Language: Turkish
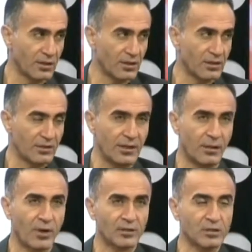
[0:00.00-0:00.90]
Evet.
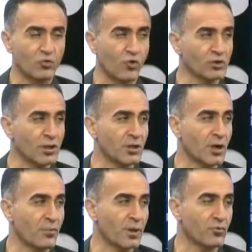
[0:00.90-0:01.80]
Yani bazen doğuştan
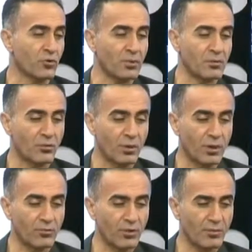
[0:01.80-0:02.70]
da kapak problemleri
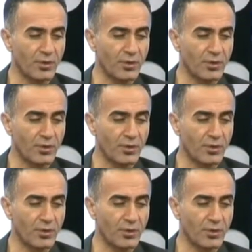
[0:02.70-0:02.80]
olabiliyor